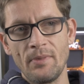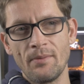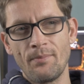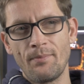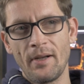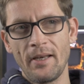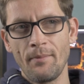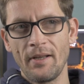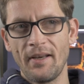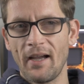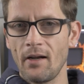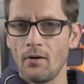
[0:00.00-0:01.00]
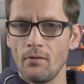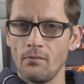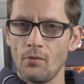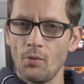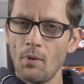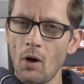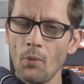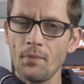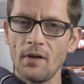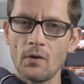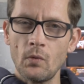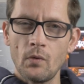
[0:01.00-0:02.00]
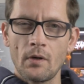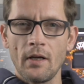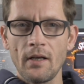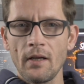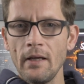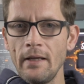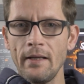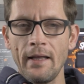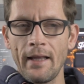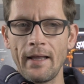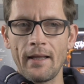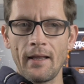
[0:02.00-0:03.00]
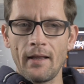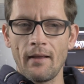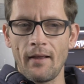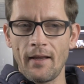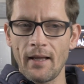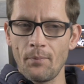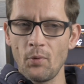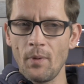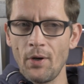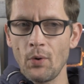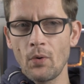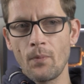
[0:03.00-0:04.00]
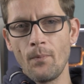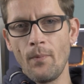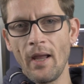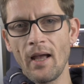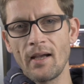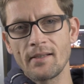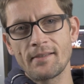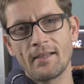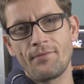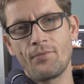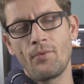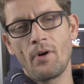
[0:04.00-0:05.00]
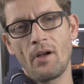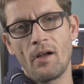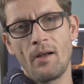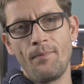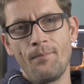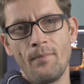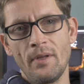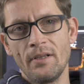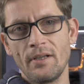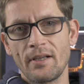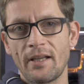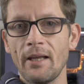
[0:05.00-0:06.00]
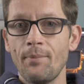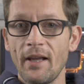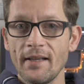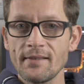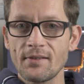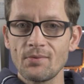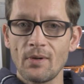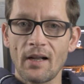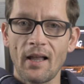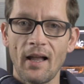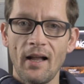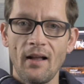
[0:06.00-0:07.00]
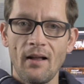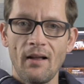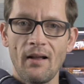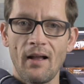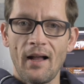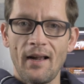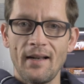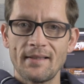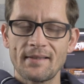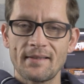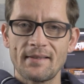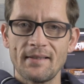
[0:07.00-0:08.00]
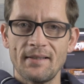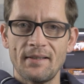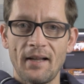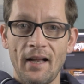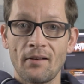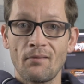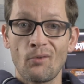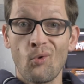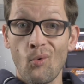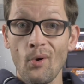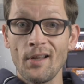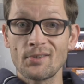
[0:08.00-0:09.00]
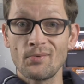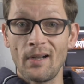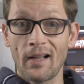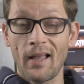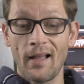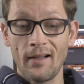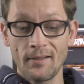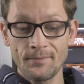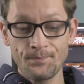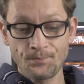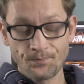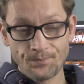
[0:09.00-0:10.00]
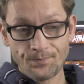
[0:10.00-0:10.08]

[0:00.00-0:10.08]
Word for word: mir bei dem Gedanken überhaupt nicht gut geht. Ich habe immer noch mehr Angst davor, am äh, GBS zu erkranken, als äh, an Corona zu erkranken.